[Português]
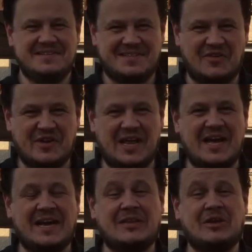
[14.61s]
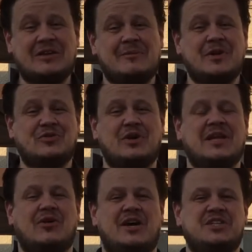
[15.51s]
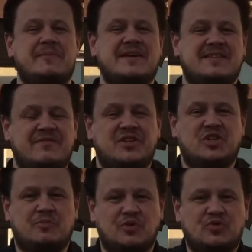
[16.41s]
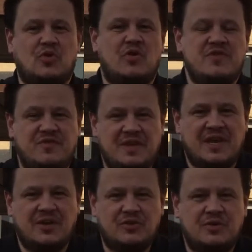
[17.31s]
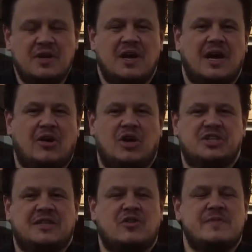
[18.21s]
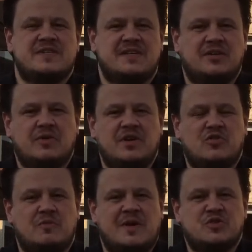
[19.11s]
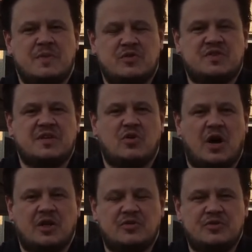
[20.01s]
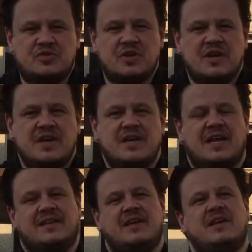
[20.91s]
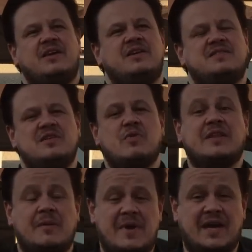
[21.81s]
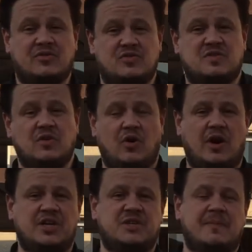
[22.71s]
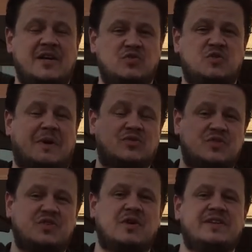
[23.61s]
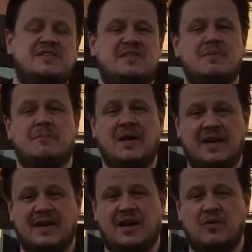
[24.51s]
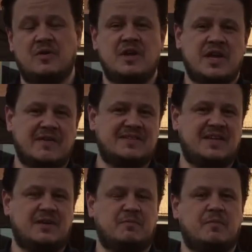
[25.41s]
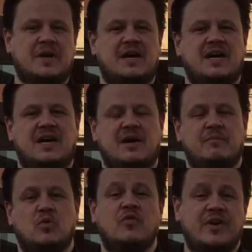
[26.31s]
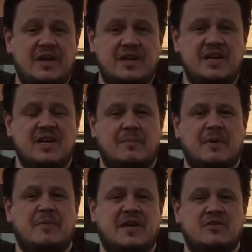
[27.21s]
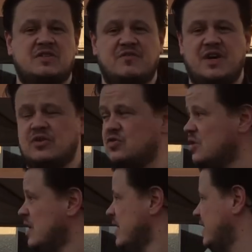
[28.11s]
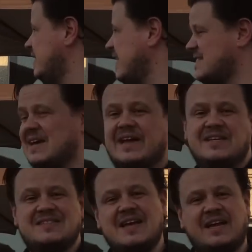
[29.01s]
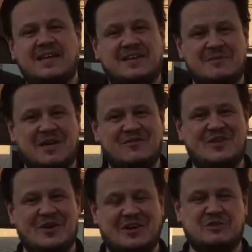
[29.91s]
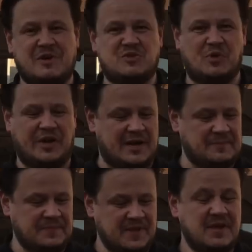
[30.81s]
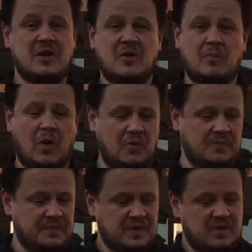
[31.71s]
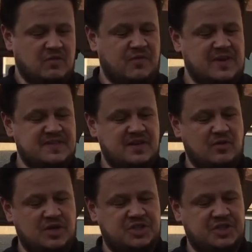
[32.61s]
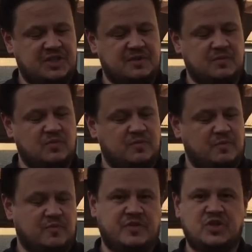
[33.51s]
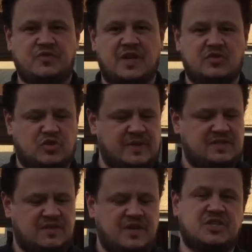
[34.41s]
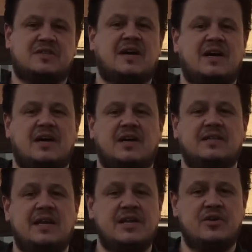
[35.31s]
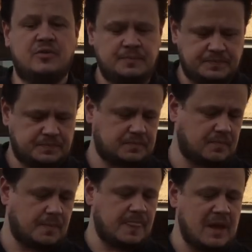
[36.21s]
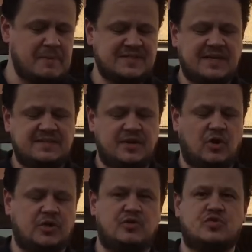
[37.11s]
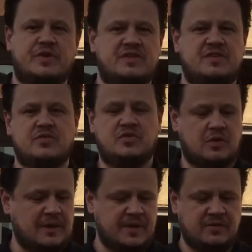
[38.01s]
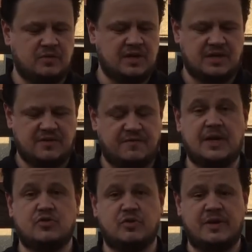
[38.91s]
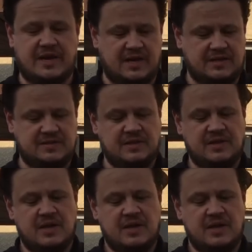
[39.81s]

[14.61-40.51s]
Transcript: Salve galera, estou aqui na abertura da loja mestrecervejeiro.com em Vinhedo. A loja está começando aí com mais ou menos 100 rótulos. Ela tem 50 metros de loja, mais um espaçozinho ali em cima bem legal. Vai ser para confraria, para pequenos eventos. E tem essa área externa aqui maravilhosa para explorar. Bom, vou fazer hoje um vídeo falando sobre as cervejas da Delirium. Apesar de ser rótulos conhecidos, eu acabei nunca falando sobre elas.